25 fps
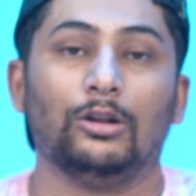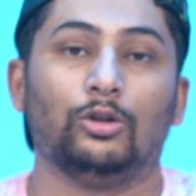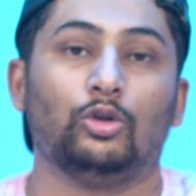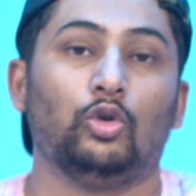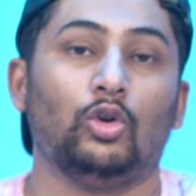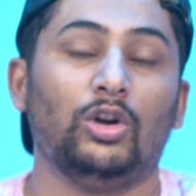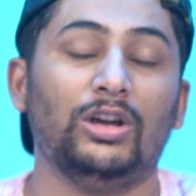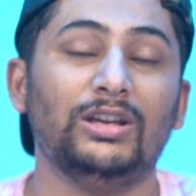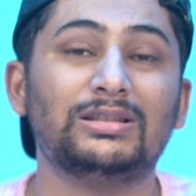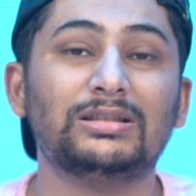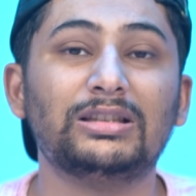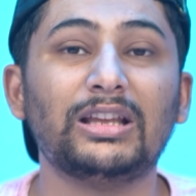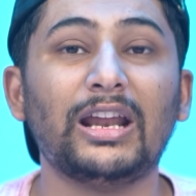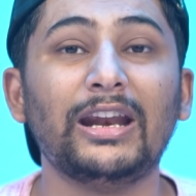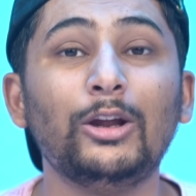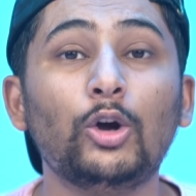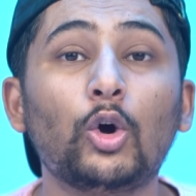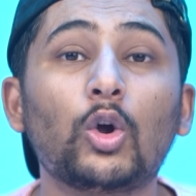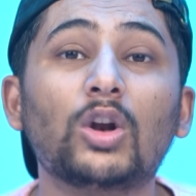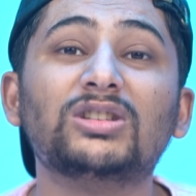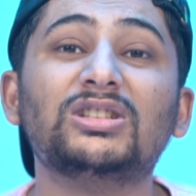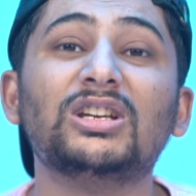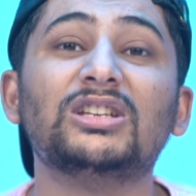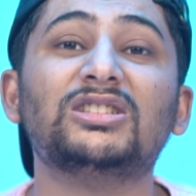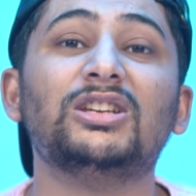तो इस तरह की
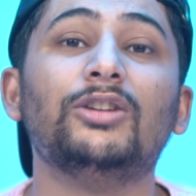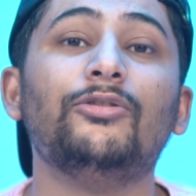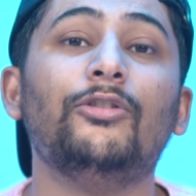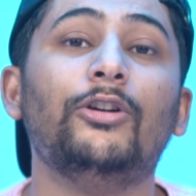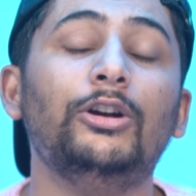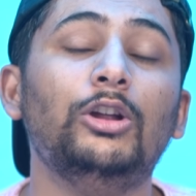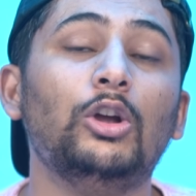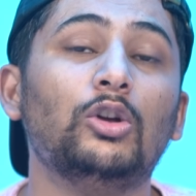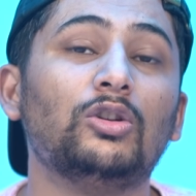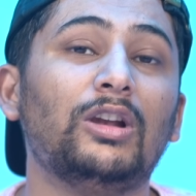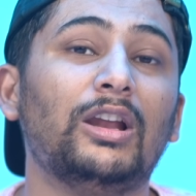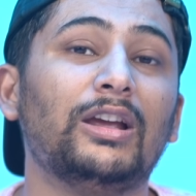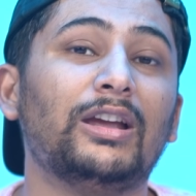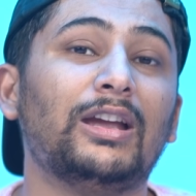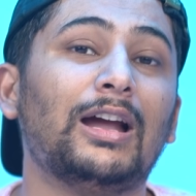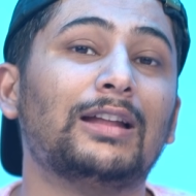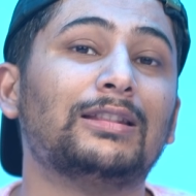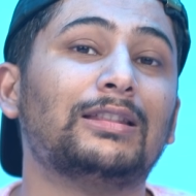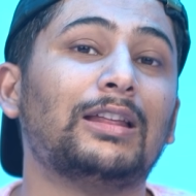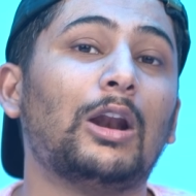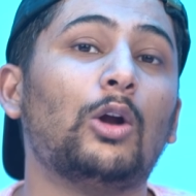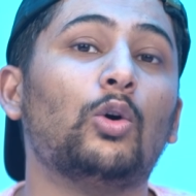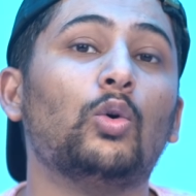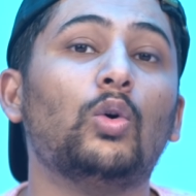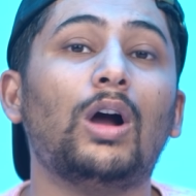और अच्छी अच्छी वीडियोज लेके
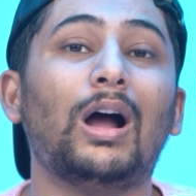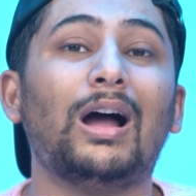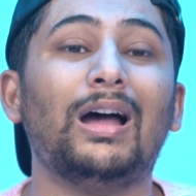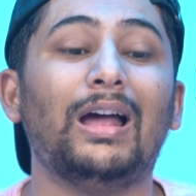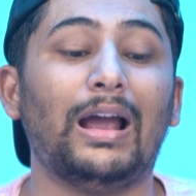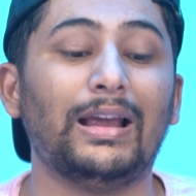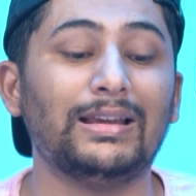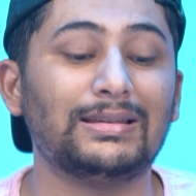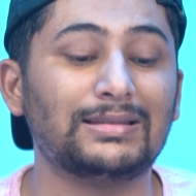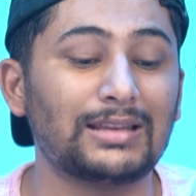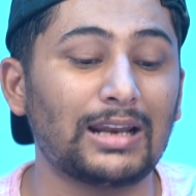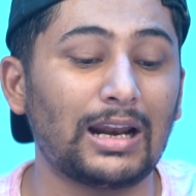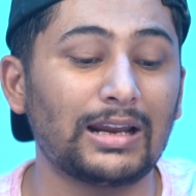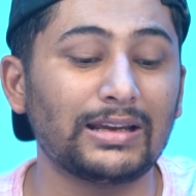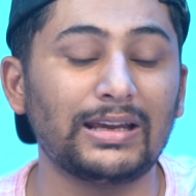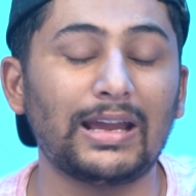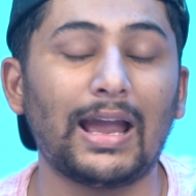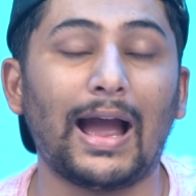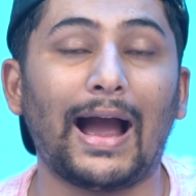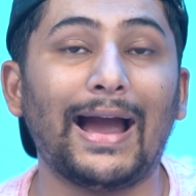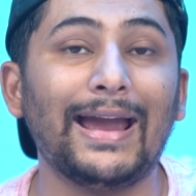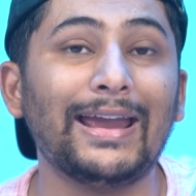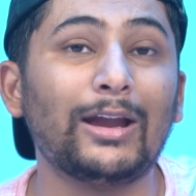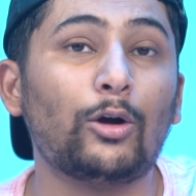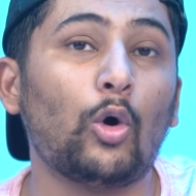आता रहूँगा इस तरह की
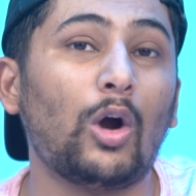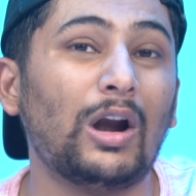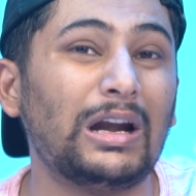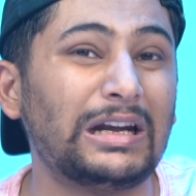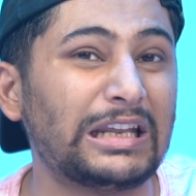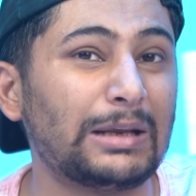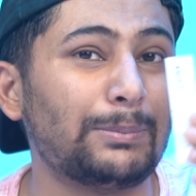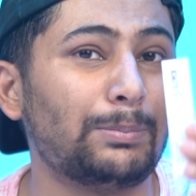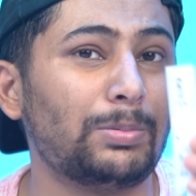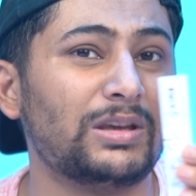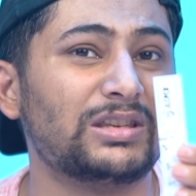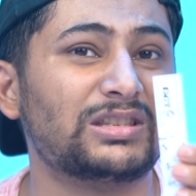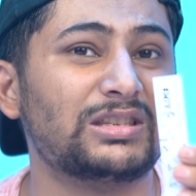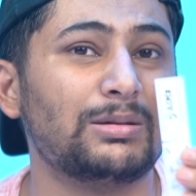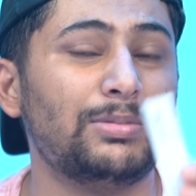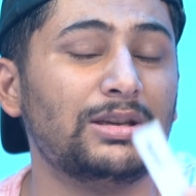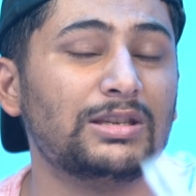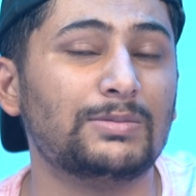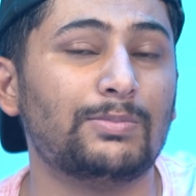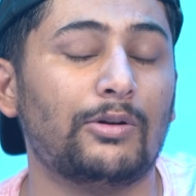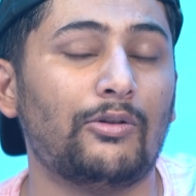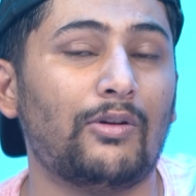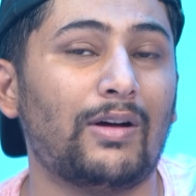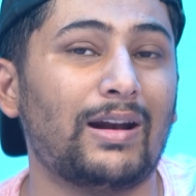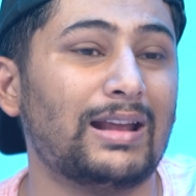हाई क्वालिटी पीसीबीज
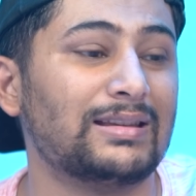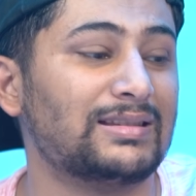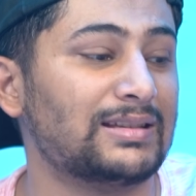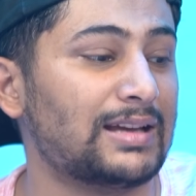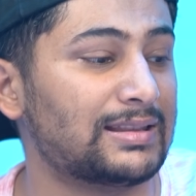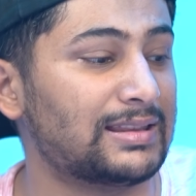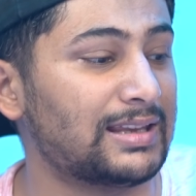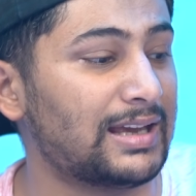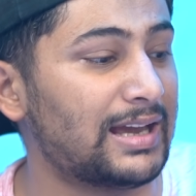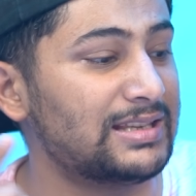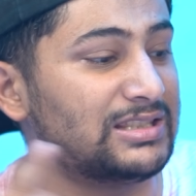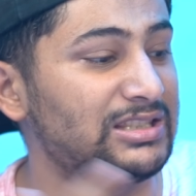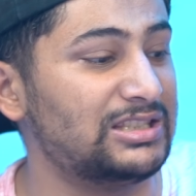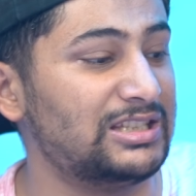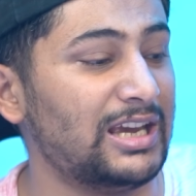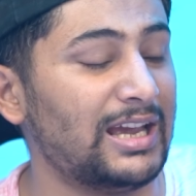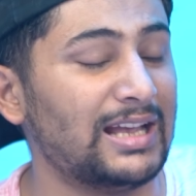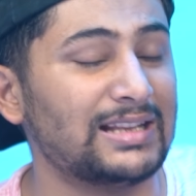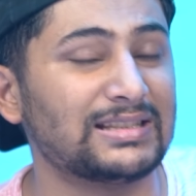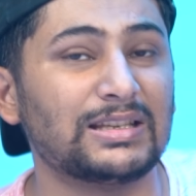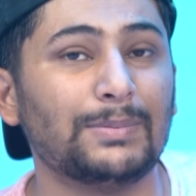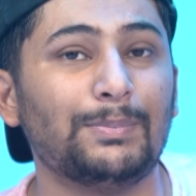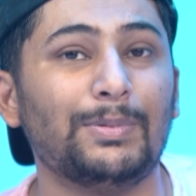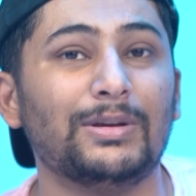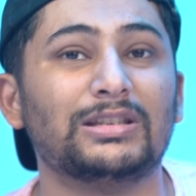बनवाना चाहते हैं
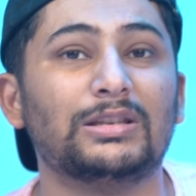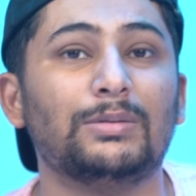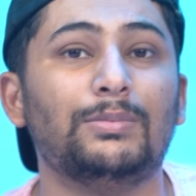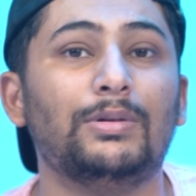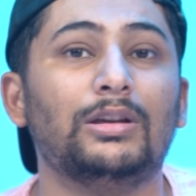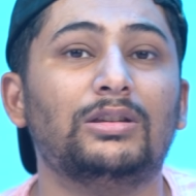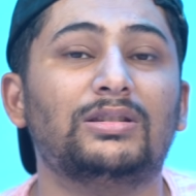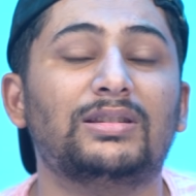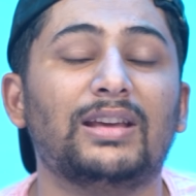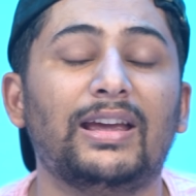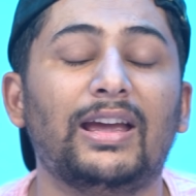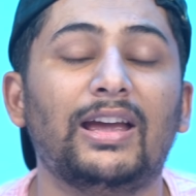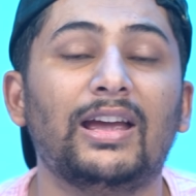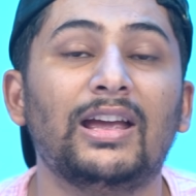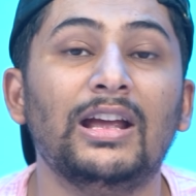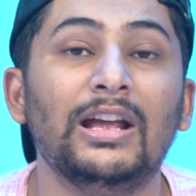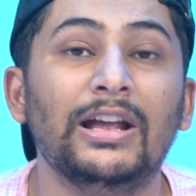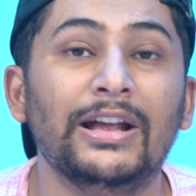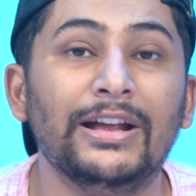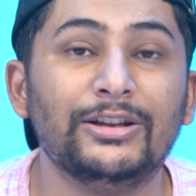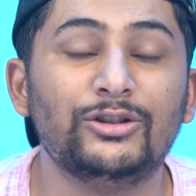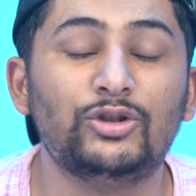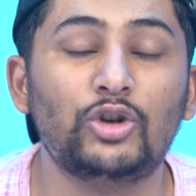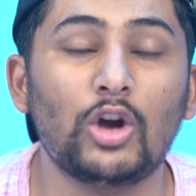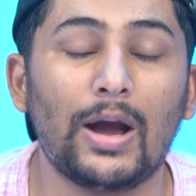जेल से पीसीबी से
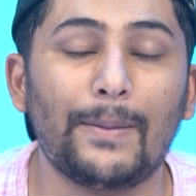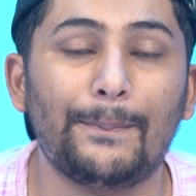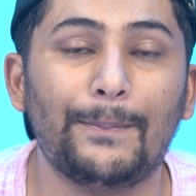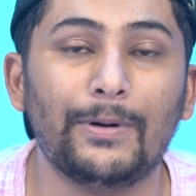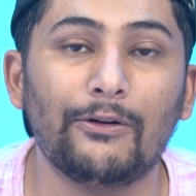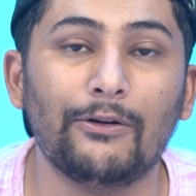जो है